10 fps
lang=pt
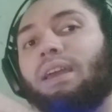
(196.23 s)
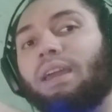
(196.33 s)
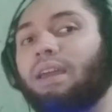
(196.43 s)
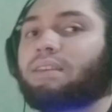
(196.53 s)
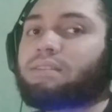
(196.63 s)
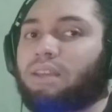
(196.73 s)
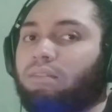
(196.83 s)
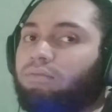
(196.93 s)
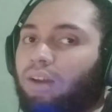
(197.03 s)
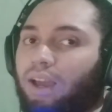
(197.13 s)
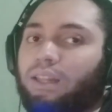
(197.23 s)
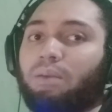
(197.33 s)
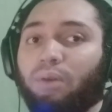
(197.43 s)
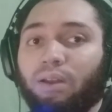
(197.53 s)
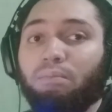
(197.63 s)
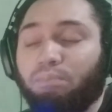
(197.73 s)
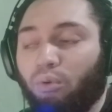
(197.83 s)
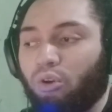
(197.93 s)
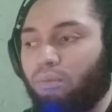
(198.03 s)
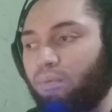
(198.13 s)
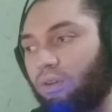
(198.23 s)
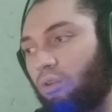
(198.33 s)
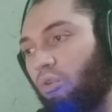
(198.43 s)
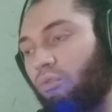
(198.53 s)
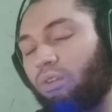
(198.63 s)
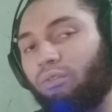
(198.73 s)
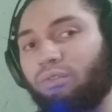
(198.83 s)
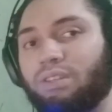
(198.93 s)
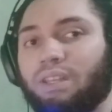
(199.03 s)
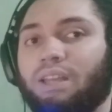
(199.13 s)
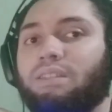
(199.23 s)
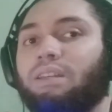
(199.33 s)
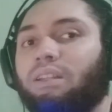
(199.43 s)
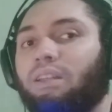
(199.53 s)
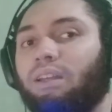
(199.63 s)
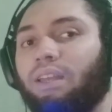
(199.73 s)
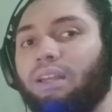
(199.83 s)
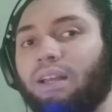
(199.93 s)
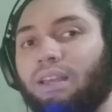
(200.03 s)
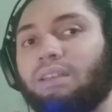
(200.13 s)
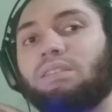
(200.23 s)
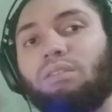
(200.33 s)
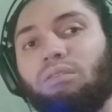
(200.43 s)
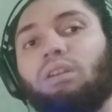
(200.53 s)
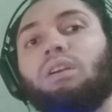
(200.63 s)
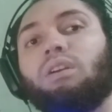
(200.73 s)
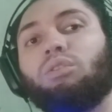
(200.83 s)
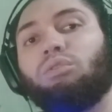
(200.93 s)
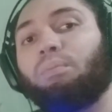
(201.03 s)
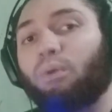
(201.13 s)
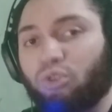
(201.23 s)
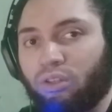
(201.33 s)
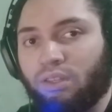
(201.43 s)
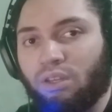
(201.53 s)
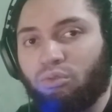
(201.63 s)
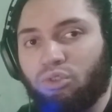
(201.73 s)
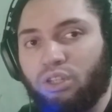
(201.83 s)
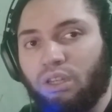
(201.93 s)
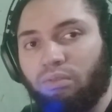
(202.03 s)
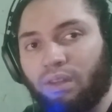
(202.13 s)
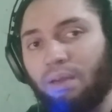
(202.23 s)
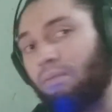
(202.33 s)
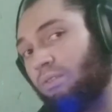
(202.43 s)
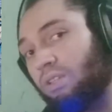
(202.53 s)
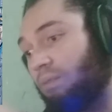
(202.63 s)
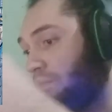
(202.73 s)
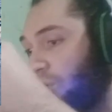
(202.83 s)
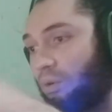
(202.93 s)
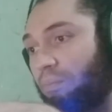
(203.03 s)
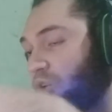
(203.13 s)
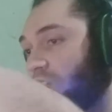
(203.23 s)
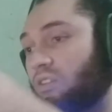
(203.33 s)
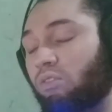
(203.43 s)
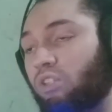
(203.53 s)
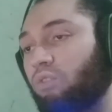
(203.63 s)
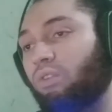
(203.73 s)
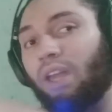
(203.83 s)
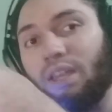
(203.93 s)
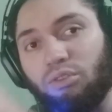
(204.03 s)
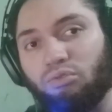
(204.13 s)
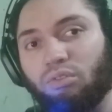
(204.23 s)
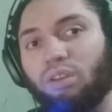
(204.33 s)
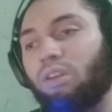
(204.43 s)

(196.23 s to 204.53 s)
essa vai demorar um pouco, porque o governo está acertando ainda a questão do projeto executivo, né? Você, pô, projeto executivo, que é isso?